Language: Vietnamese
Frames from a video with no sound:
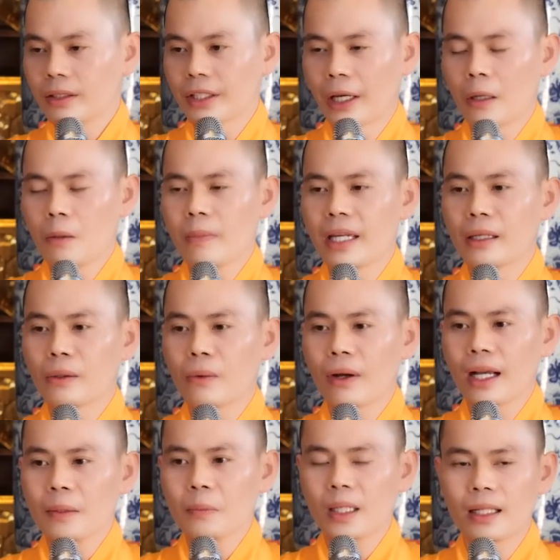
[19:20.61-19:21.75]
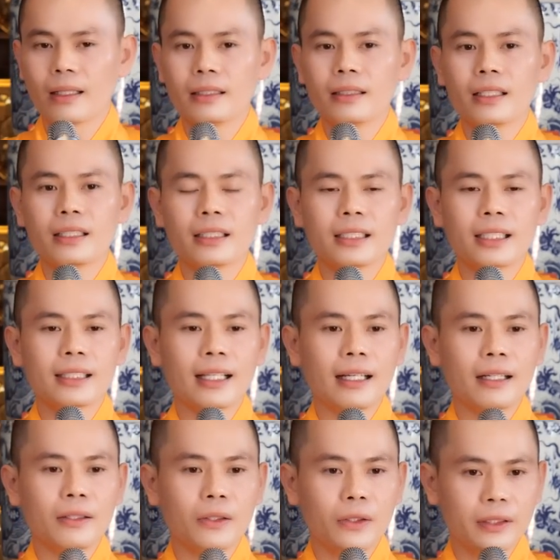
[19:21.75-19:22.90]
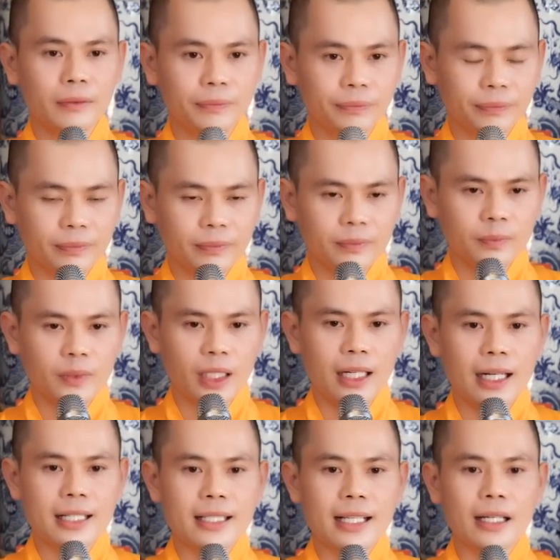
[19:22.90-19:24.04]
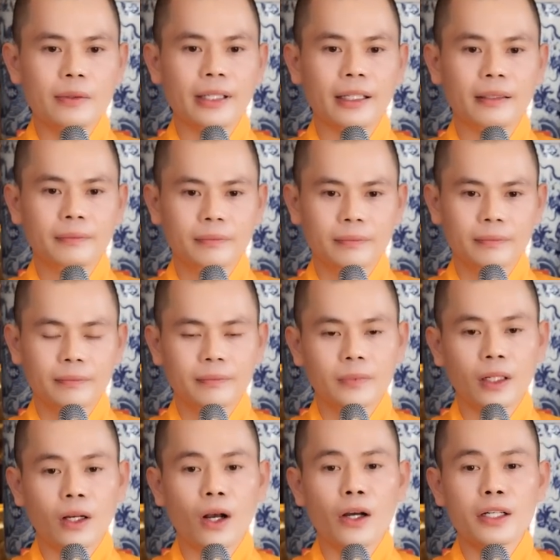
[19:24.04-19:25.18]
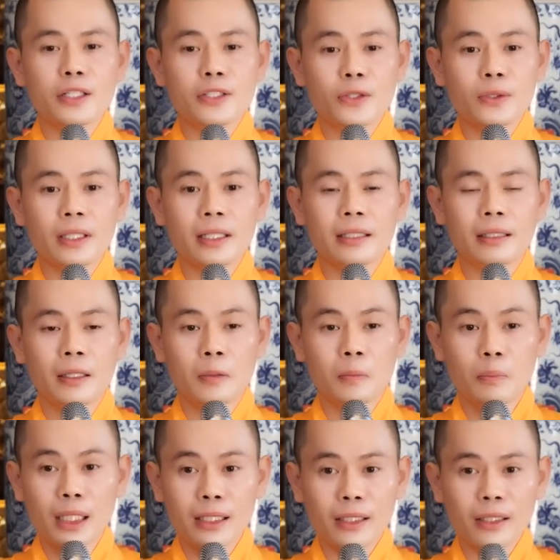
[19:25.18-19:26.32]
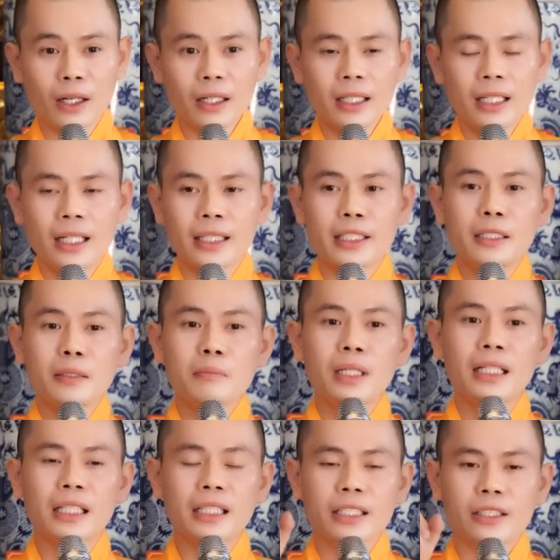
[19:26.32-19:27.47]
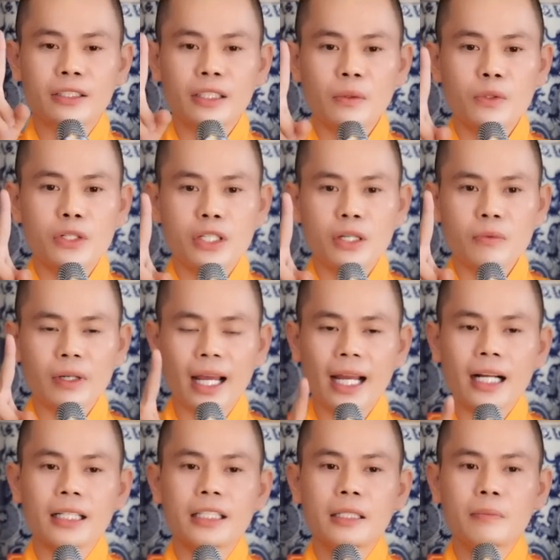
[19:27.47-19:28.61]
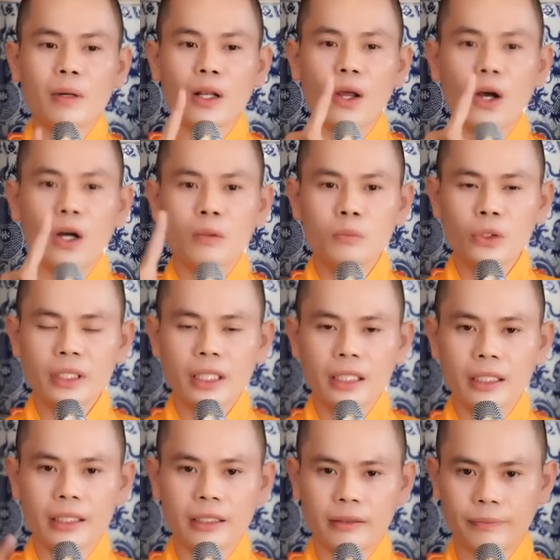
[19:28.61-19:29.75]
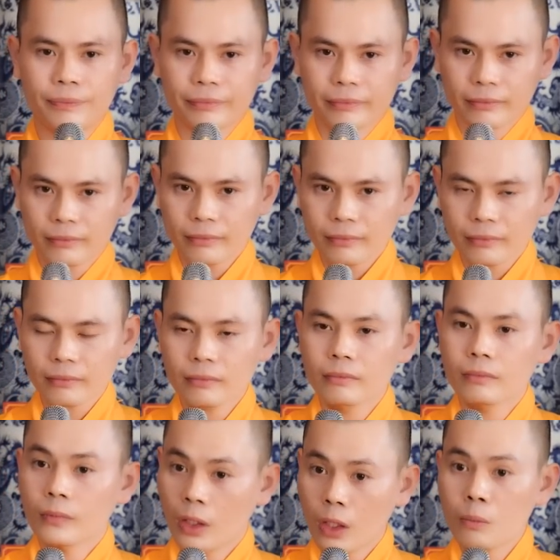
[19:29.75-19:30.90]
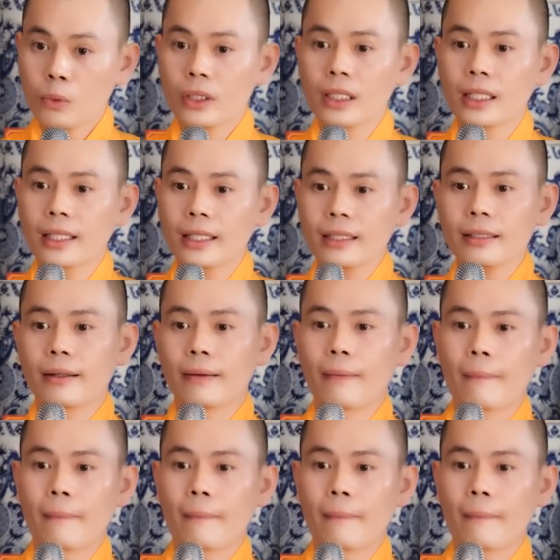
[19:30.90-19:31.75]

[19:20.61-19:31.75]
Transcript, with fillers: Dẻo miệng quá mà lừa được người ta rồi. Thế là sao nhỉ? Có được số tiền mừng đó, nhưng mừng trong chốc lát, nhưng mà lo muôn đời. Lo muôn đời đấy.